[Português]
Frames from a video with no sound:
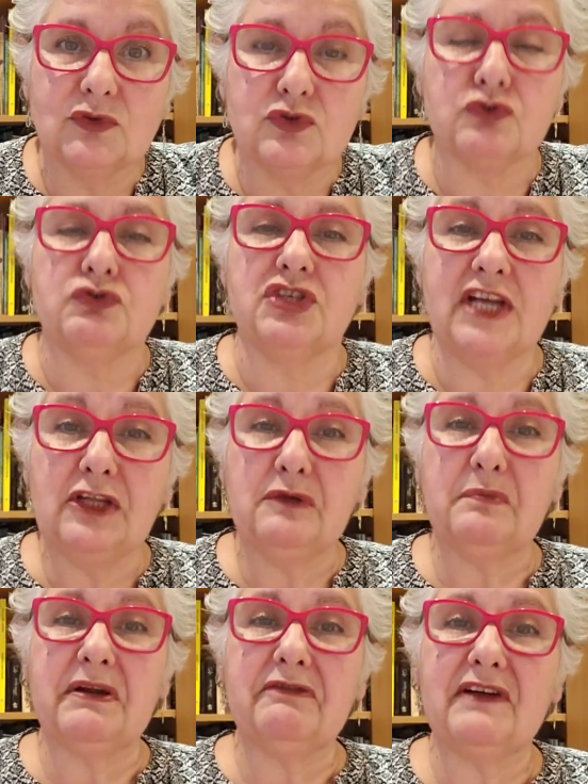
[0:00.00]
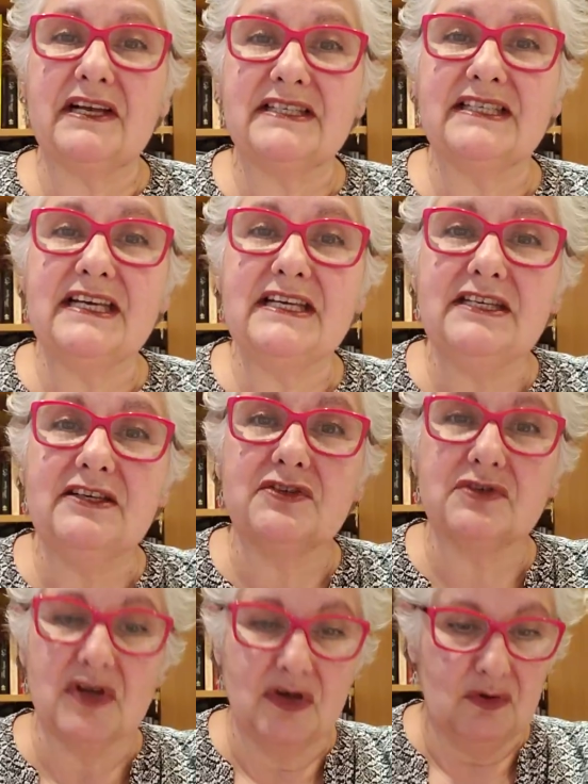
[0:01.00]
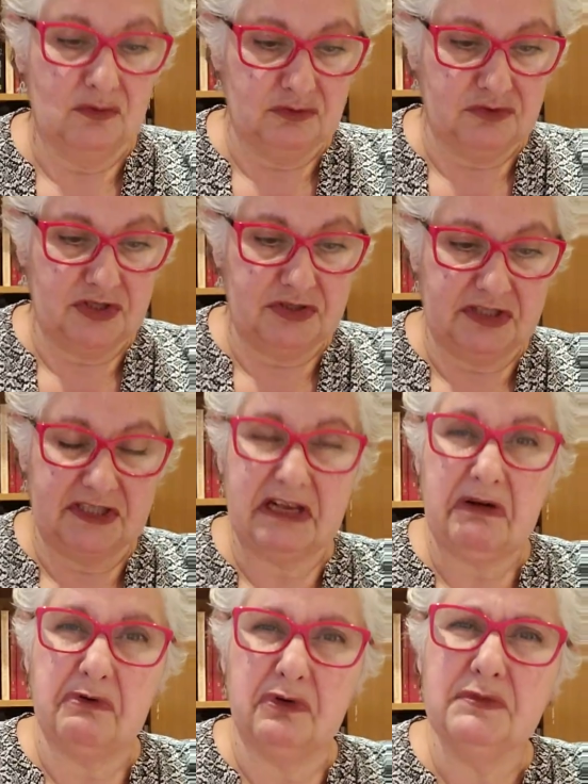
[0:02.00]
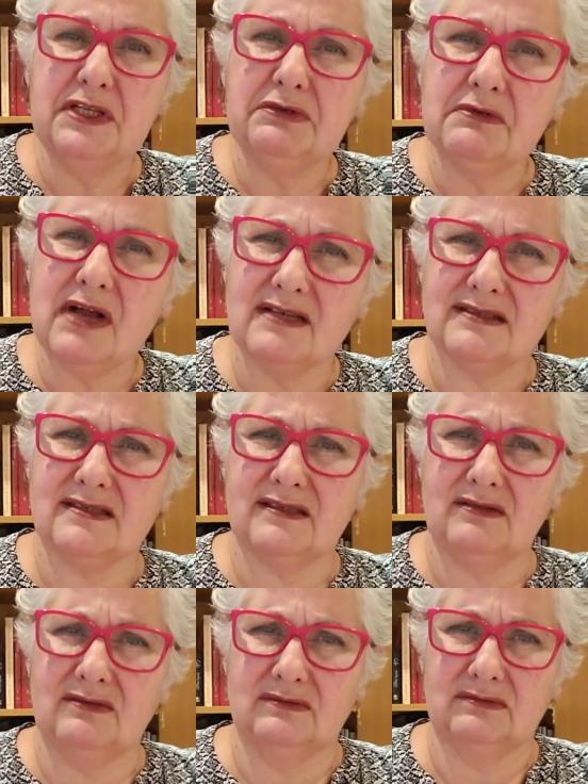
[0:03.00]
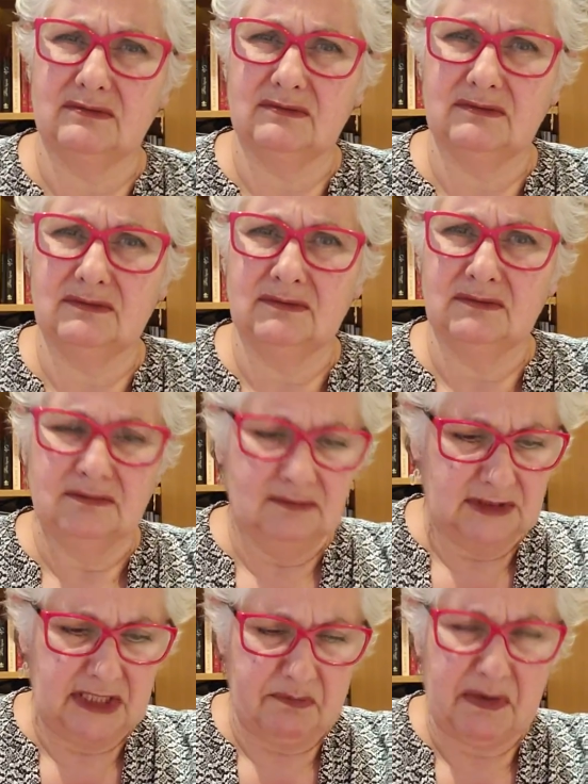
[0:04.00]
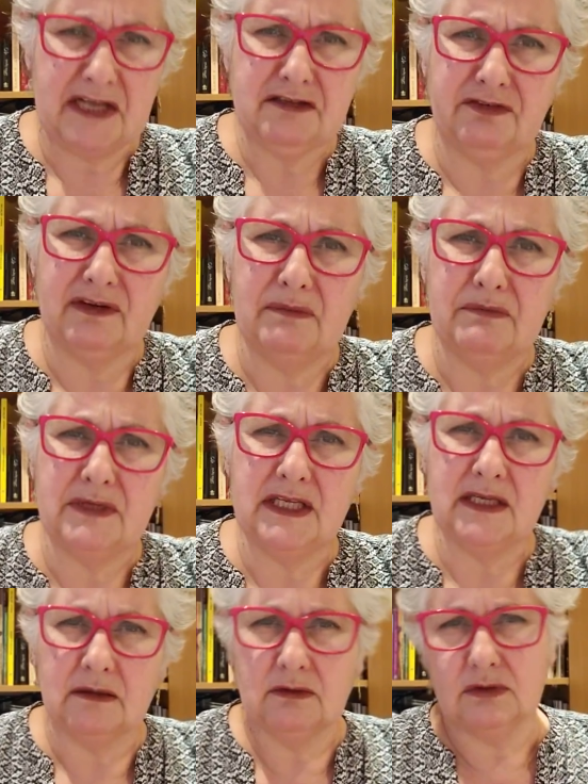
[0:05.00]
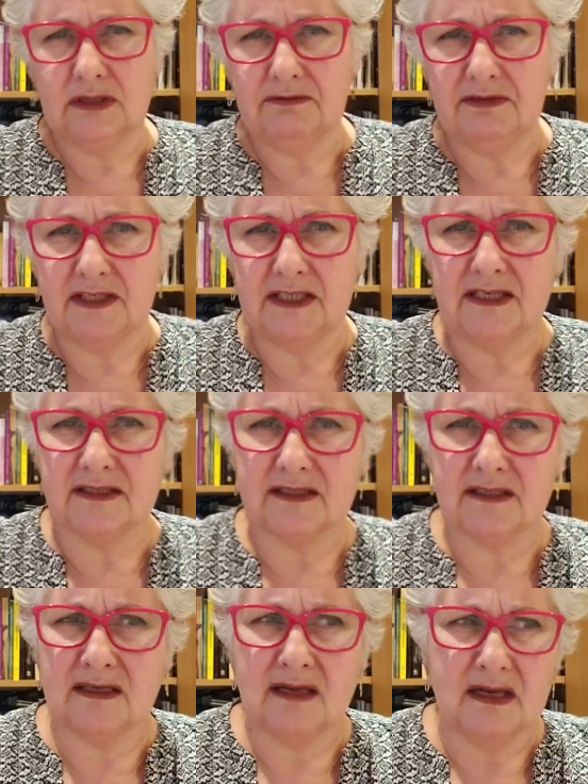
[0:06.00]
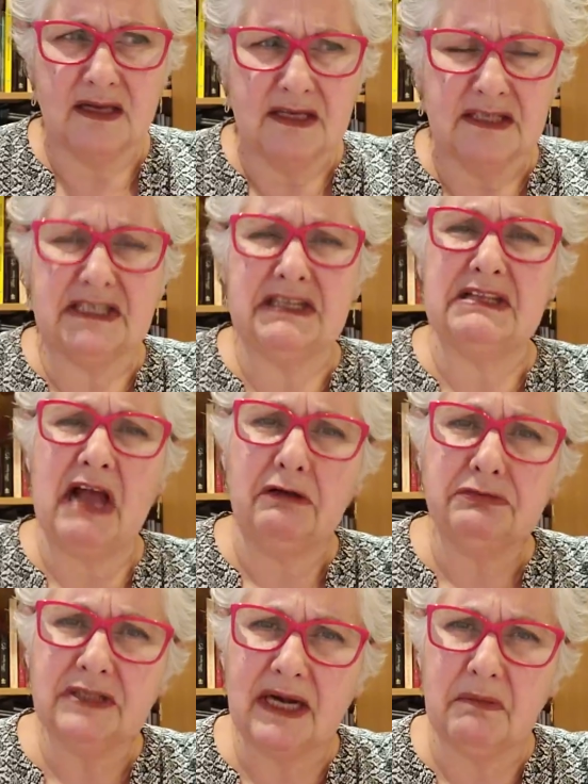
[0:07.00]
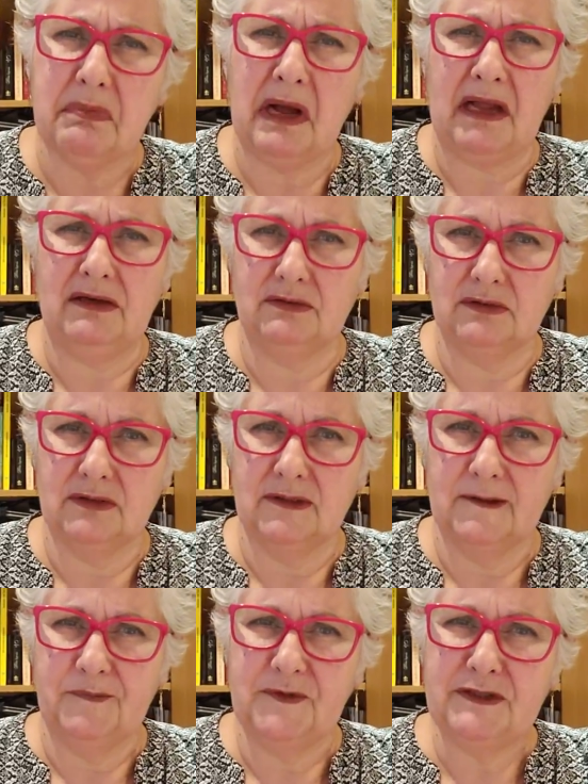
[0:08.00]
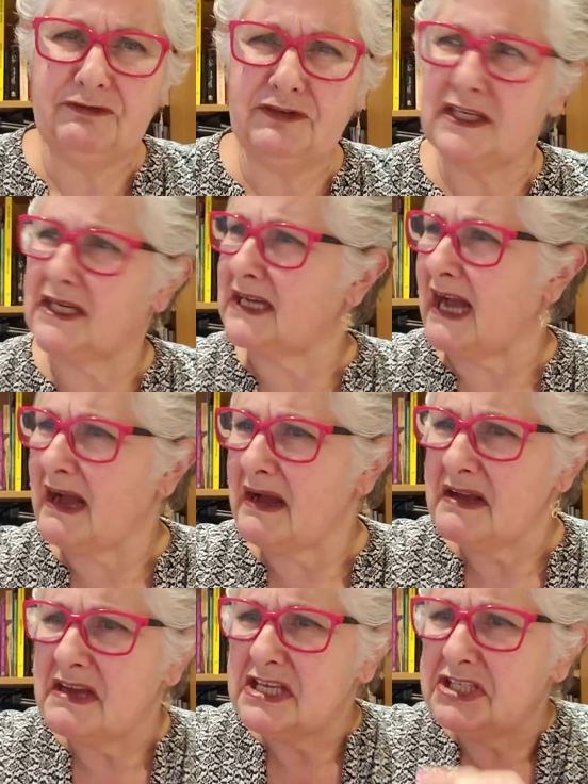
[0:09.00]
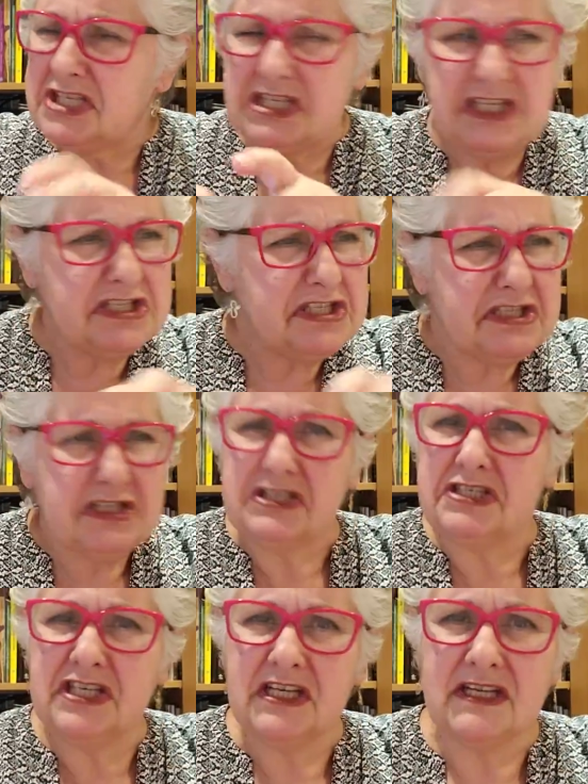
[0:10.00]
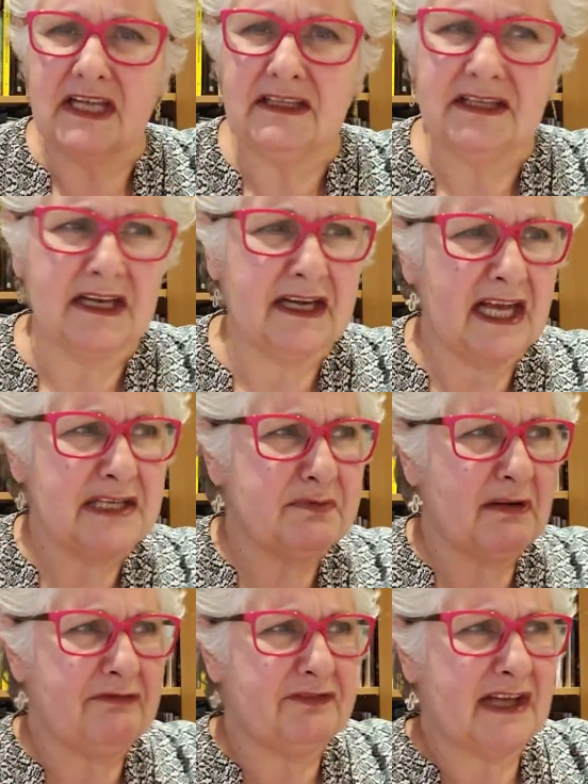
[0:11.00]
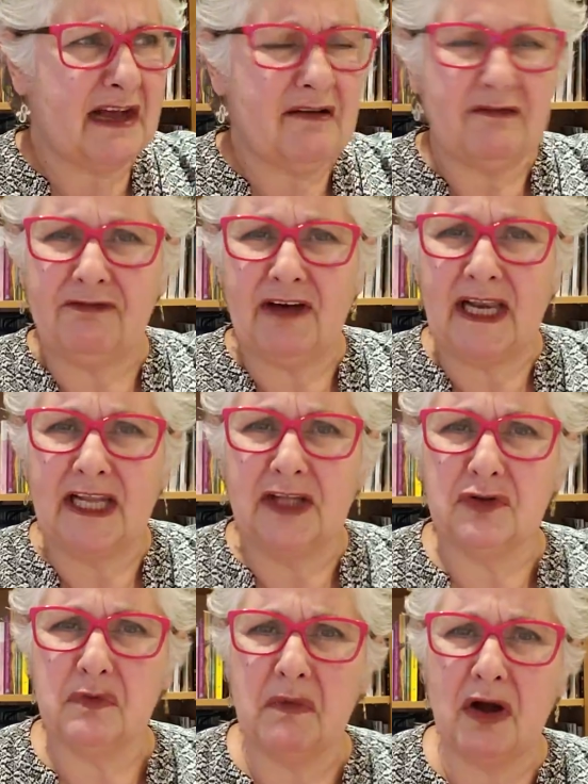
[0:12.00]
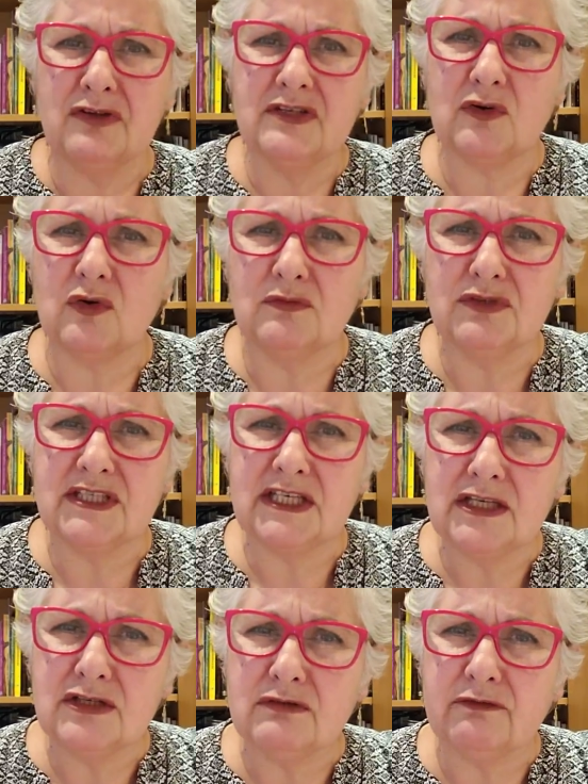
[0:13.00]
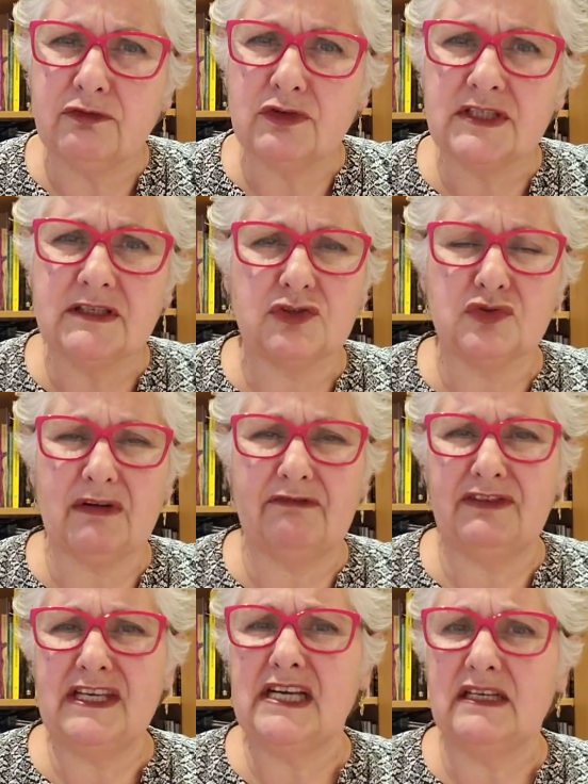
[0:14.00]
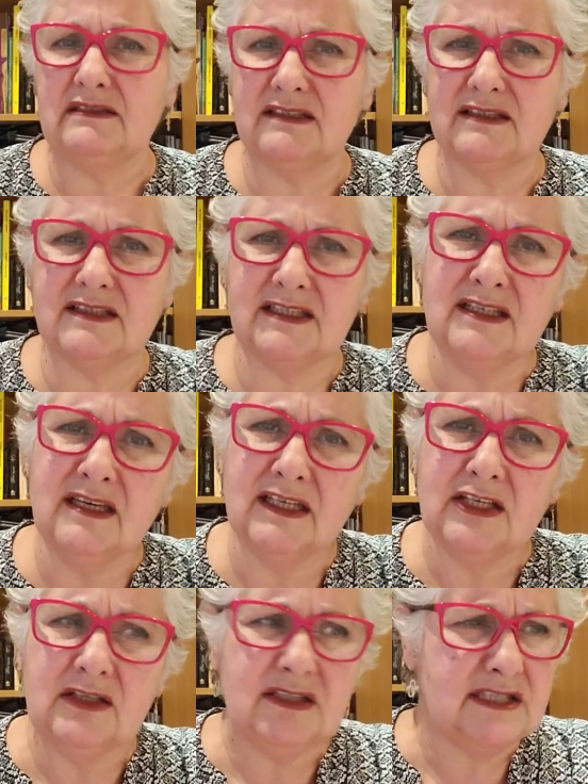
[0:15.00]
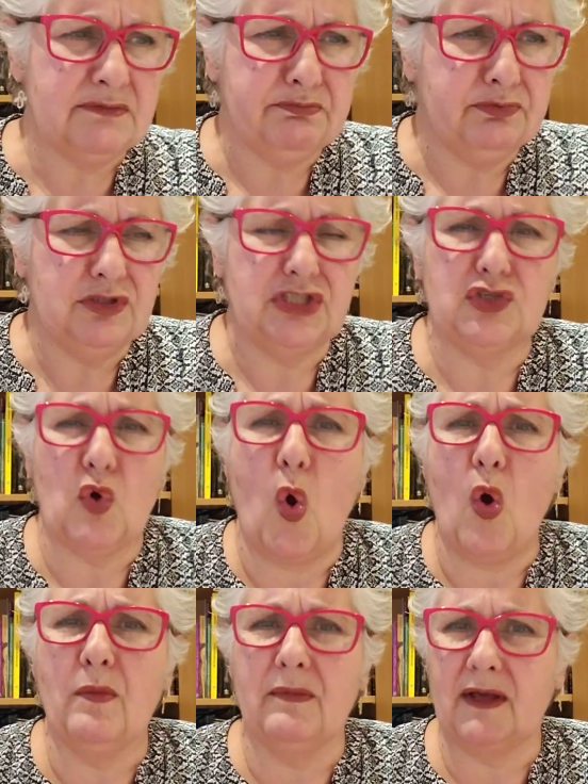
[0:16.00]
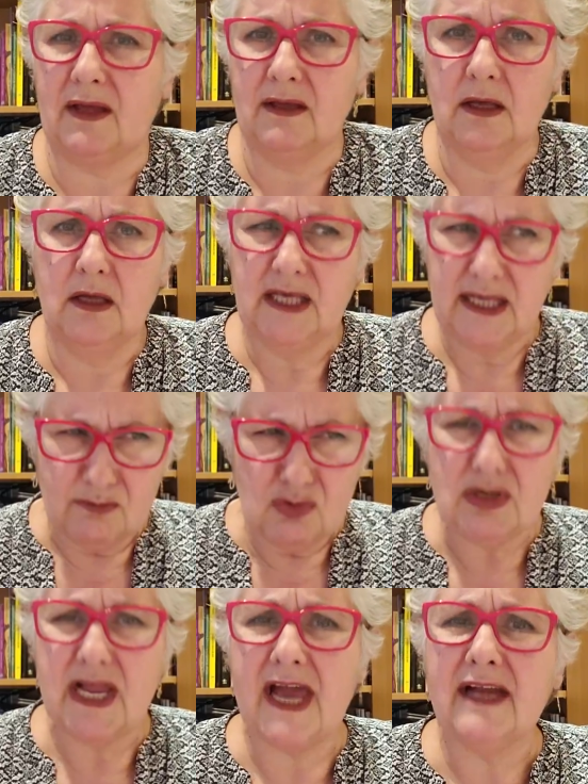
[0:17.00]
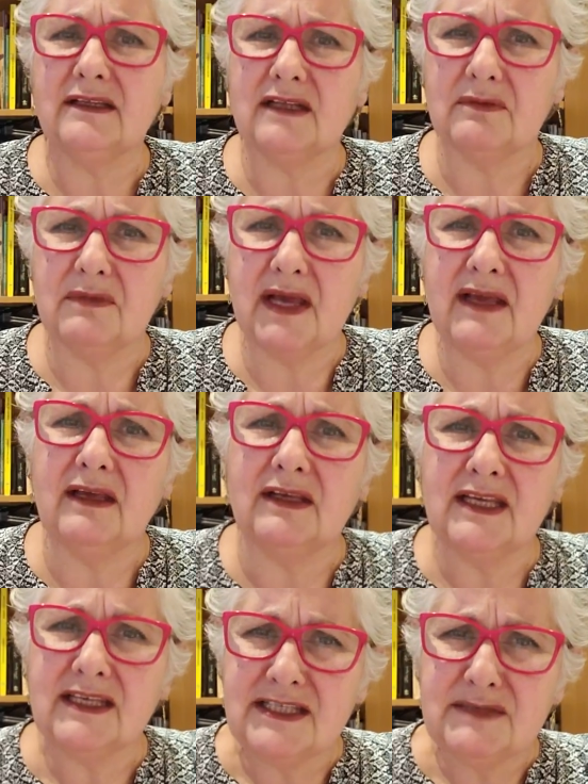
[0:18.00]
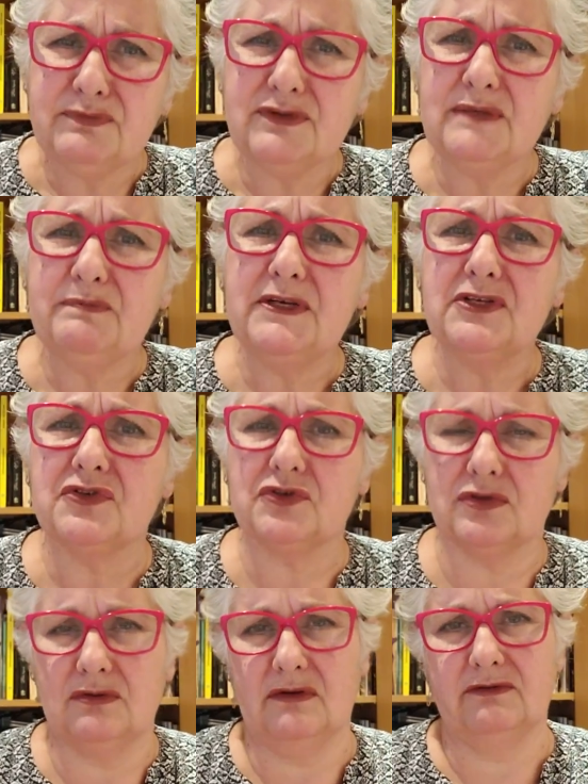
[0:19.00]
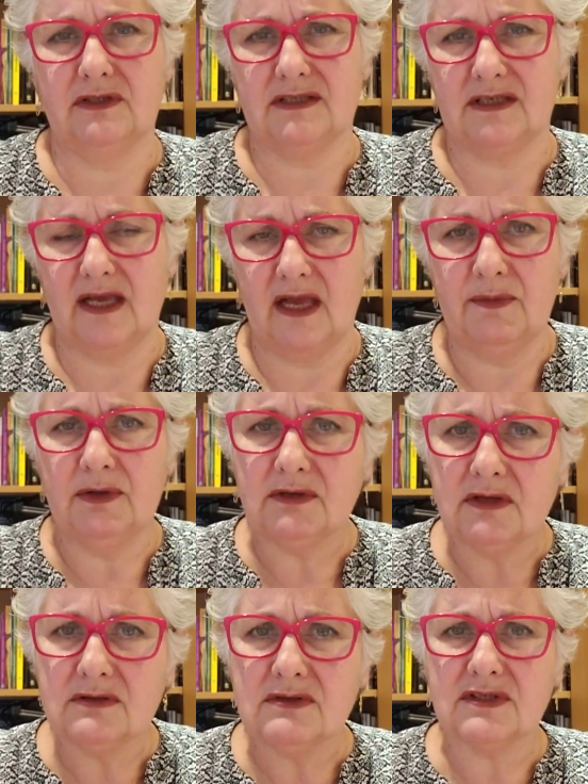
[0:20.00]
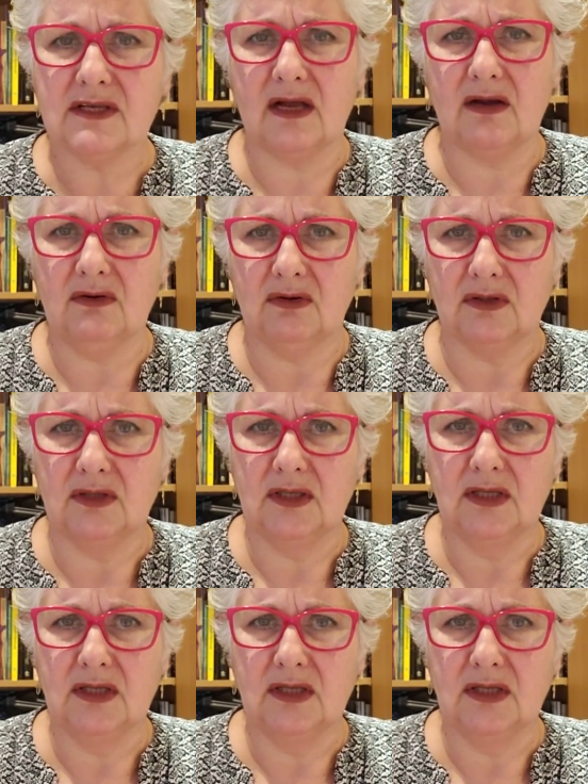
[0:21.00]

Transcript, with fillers: O sujeito para fazer isso, o sujeito que tem alguma educação, que é pai de família, ou deveria ser, se dá o trabalho de ficar tique-tique-tique na internet para ficar falando mal, é como se isso fosse a sua vingancinha. Que tipo de homem? E mulher também? Que tipo de pessoa você é? Meu Deus do céu.